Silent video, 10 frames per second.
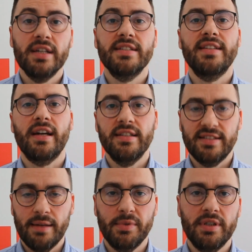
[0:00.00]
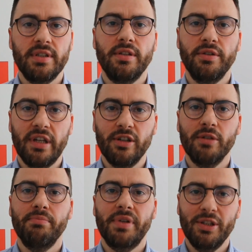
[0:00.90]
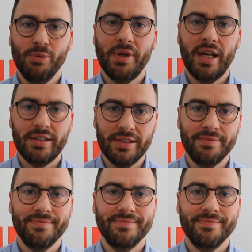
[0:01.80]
zachęcamy do jego prenumeraty.